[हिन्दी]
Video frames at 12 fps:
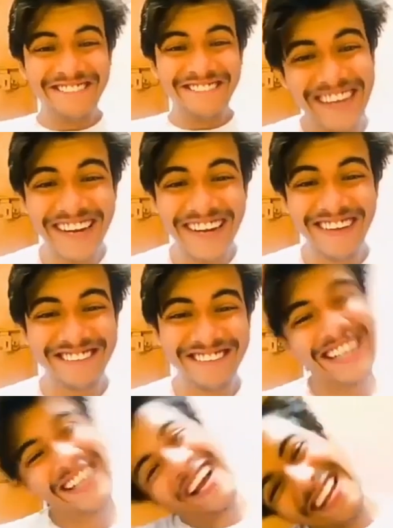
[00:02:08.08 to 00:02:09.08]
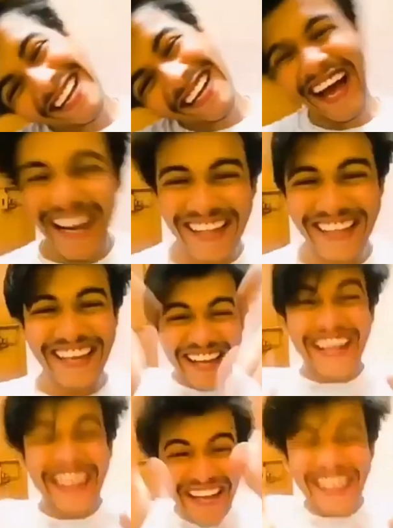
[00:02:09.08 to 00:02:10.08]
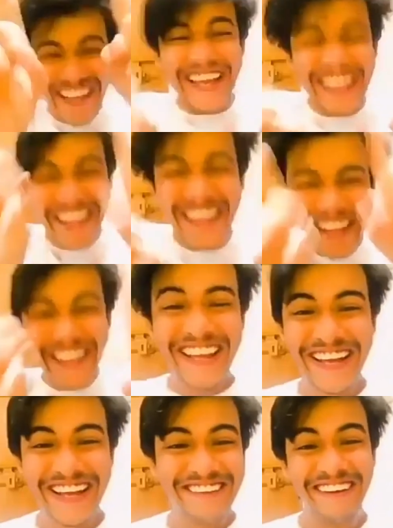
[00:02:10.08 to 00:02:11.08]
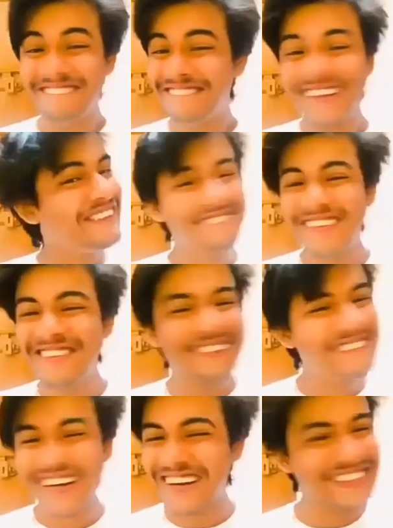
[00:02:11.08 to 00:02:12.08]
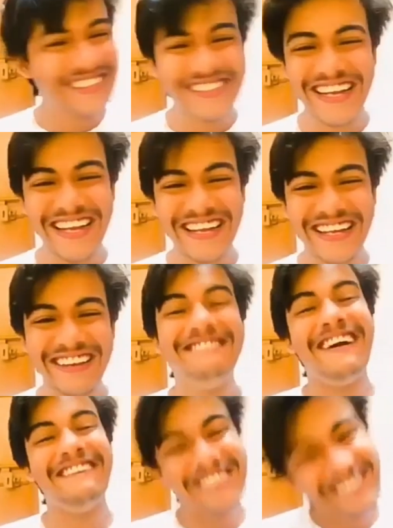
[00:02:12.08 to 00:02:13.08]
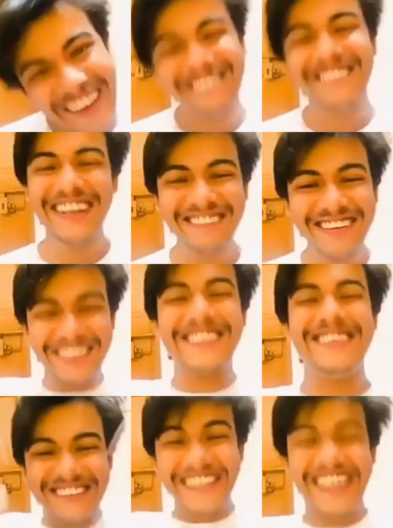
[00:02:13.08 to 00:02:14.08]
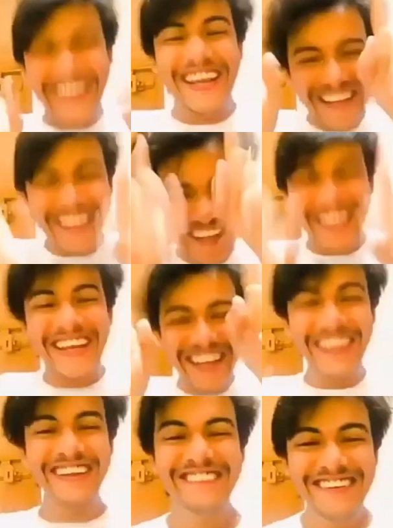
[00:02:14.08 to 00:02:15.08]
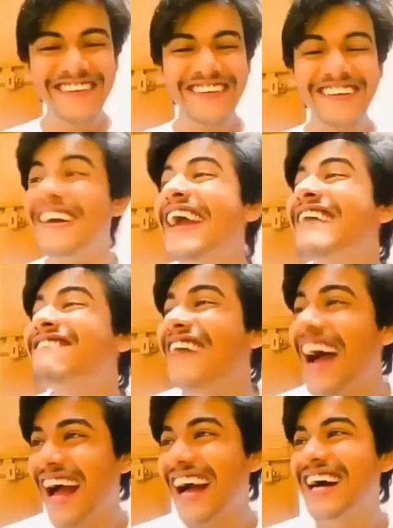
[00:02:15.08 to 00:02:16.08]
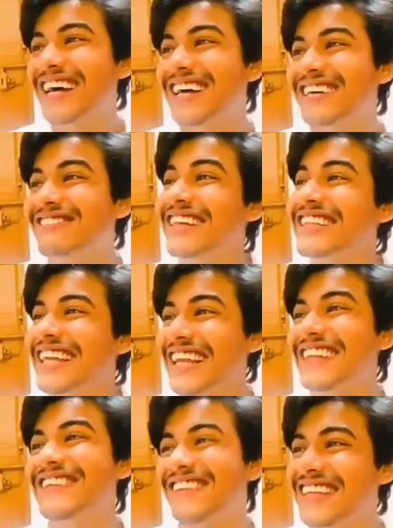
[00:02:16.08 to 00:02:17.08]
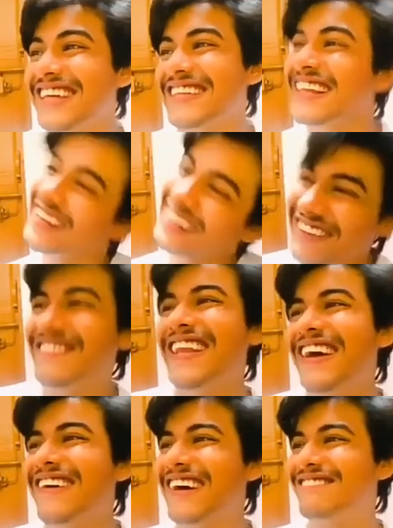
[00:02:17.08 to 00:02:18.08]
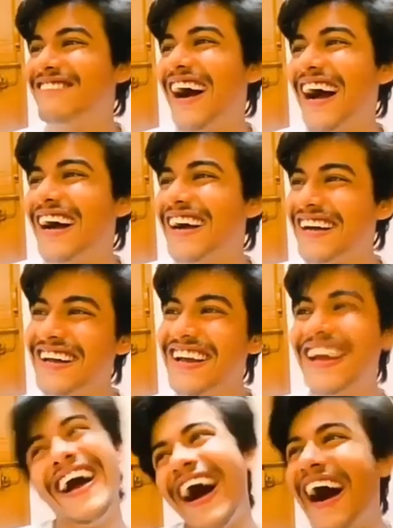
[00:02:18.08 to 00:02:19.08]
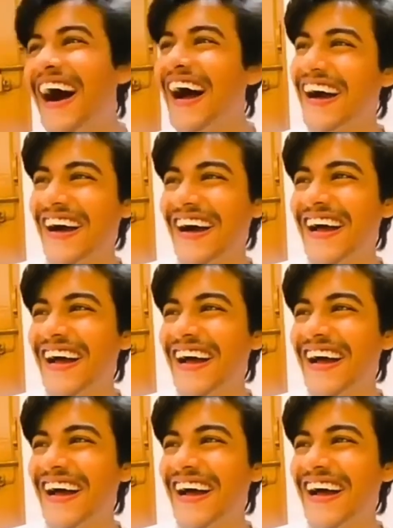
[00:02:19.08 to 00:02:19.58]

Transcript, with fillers: मेरे बाबू ने खाना खा लिया मैं अपने मम्मी पापा का बच्चा नहीं मैं अपने बाबू का बच्चा हूँ ए माँ मैं तेरे लिए चौदह साल की निधि लाऊंगा माँ हाँ